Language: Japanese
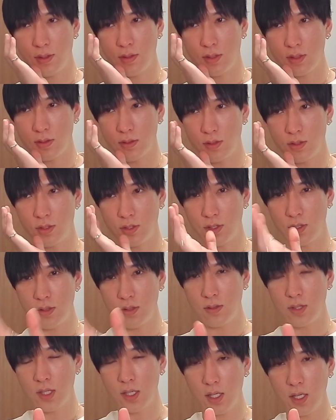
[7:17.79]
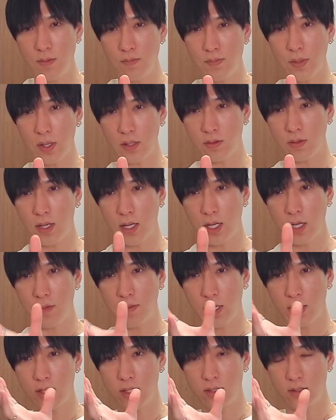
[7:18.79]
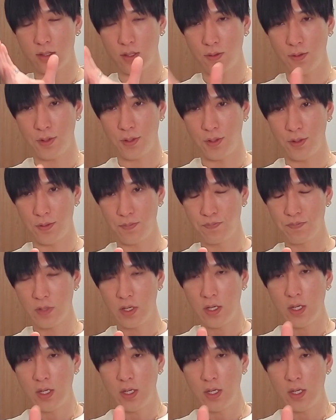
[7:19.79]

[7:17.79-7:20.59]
要はその受給的インパクトがあればいいんですけど、